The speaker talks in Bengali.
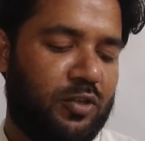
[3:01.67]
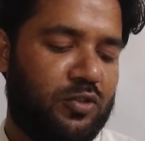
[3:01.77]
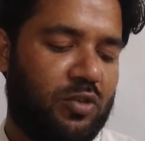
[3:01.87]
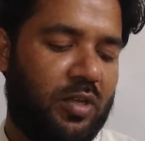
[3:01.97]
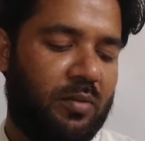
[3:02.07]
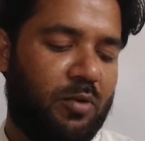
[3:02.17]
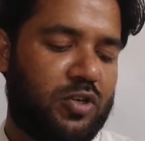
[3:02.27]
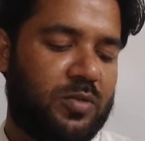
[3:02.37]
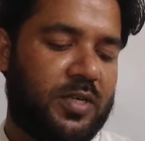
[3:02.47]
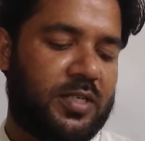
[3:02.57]
অঞ্চলে
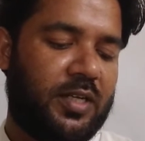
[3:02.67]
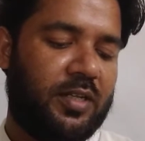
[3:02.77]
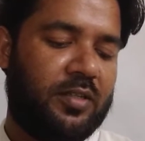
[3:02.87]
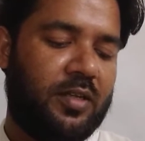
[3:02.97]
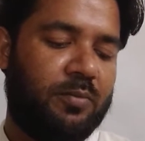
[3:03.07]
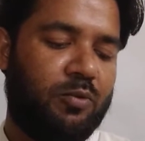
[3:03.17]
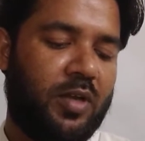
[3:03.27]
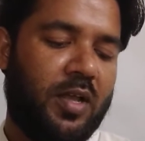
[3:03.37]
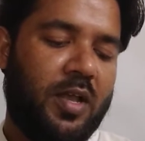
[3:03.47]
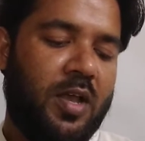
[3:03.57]
বসবাসকারী ত্রিপুরা
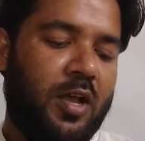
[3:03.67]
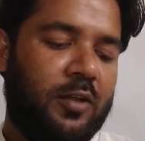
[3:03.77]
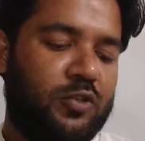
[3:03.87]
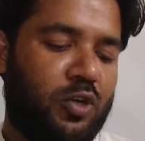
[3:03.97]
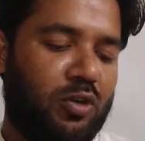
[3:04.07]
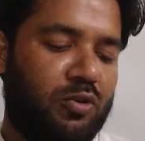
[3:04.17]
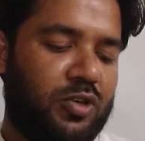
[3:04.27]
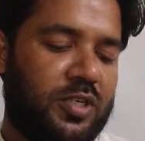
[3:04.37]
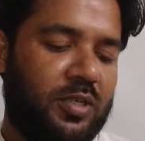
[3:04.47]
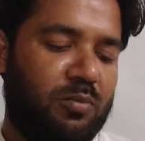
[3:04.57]

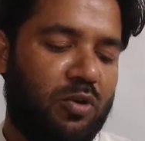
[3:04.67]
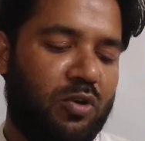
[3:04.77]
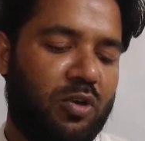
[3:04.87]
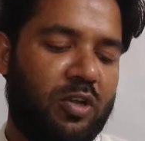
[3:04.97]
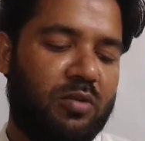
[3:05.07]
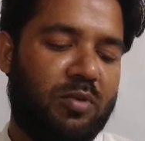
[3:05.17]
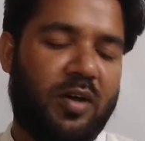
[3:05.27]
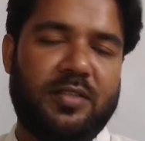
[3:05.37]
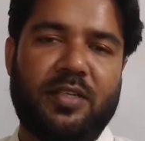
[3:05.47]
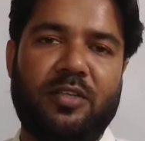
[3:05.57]
জনগোষ্ঠী মঙ্গোলীয়
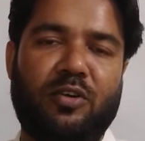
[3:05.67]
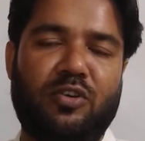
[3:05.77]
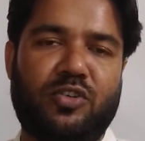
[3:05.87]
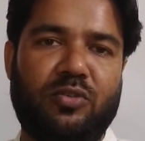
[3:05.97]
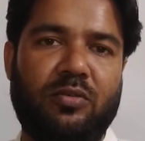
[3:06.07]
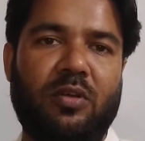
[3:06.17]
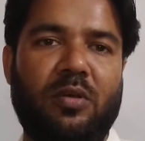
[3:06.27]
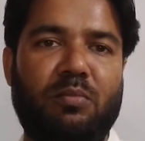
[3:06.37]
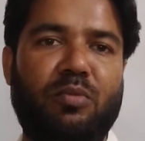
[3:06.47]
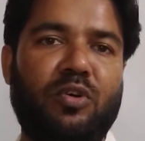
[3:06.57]
মহাজাতির অংশ
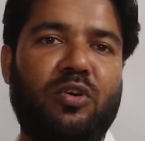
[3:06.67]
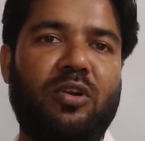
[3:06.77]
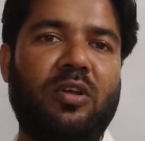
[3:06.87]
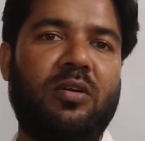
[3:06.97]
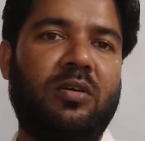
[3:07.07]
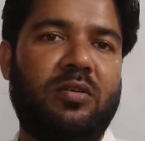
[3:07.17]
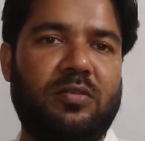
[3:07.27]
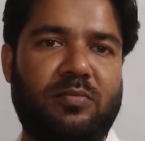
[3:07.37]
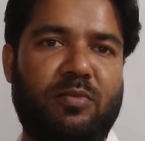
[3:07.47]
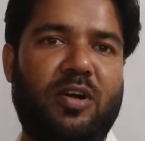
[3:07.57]
মঙ্গলীয়
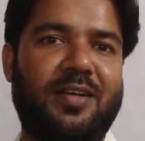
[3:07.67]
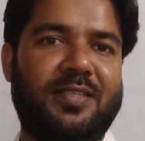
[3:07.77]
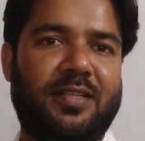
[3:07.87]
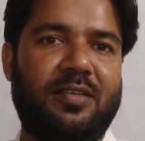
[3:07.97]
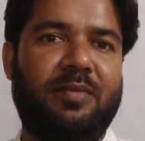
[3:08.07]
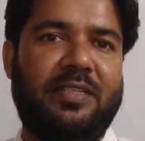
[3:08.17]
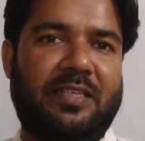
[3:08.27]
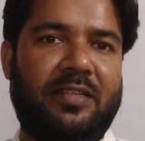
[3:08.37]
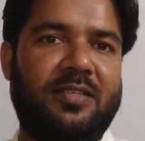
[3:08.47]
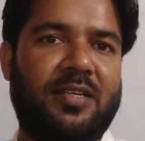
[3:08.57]
মহাজাতি বা
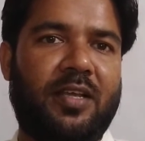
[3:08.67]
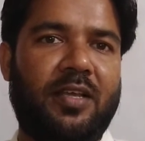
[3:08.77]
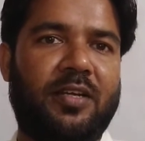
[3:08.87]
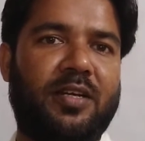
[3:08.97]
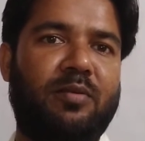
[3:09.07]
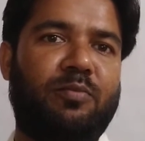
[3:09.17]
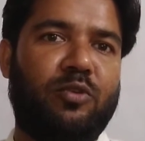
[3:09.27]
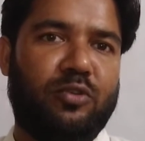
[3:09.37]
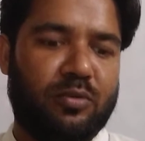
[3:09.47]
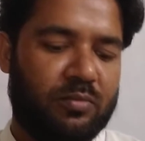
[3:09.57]
জাতিটা কি এটা আমি
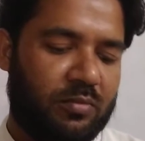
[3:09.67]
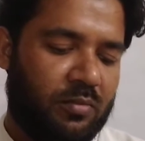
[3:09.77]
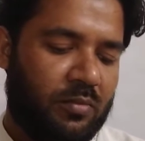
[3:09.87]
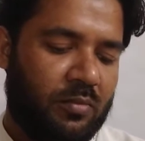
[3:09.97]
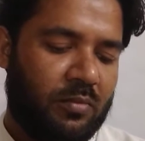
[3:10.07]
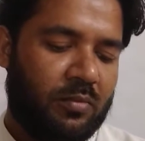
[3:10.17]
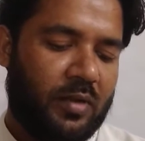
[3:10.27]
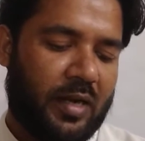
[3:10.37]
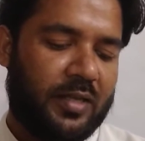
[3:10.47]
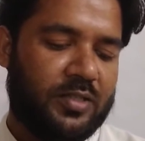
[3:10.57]
প্রথম
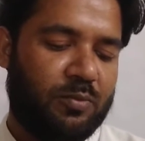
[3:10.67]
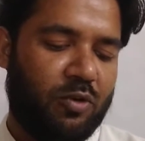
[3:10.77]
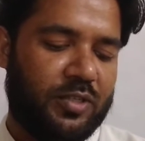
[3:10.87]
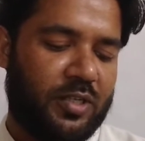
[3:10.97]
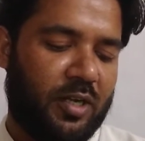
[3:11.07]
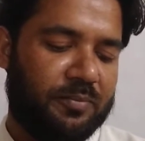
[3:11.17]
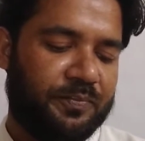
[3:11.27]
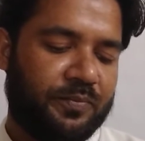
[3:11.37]
ক্লাসে বলেছিলাম